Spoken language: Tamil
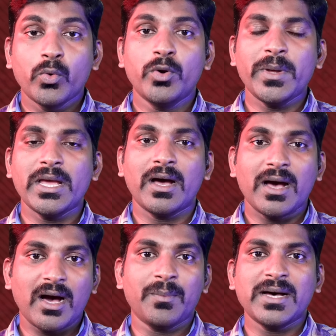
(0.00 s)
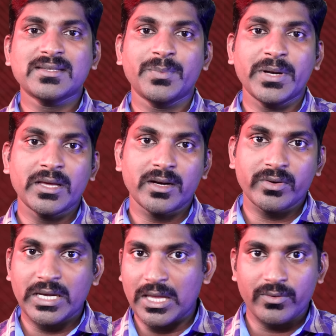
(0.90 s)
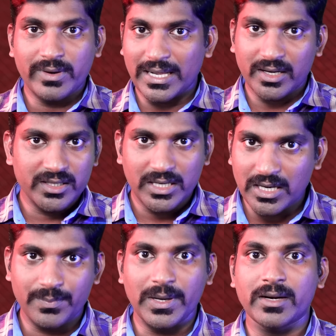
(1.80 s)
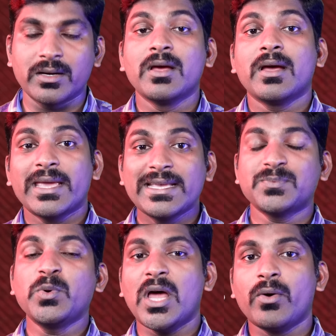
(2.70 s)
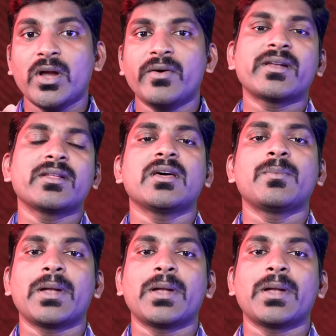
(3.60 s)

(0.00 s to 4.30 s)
உண்மையாக ஹமாஸ் அப்படிங்கிறவங்க இங்கே வர்றதல்ல பிளான் ஹிஸ்புல்லா உள்ளே வர்றதான்